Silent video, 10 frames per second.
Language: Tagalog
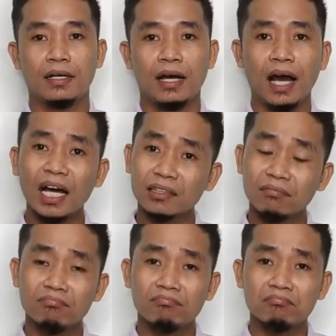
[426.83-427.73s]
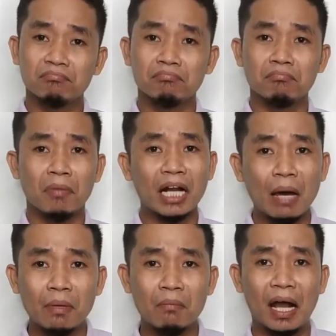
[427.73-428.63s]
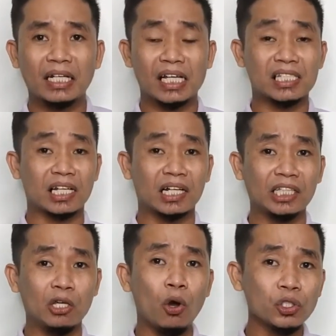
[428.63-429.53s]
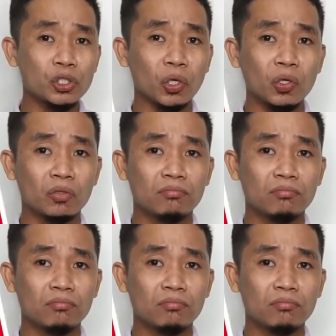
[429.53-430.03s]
At maraming mga nagsarang negosyo,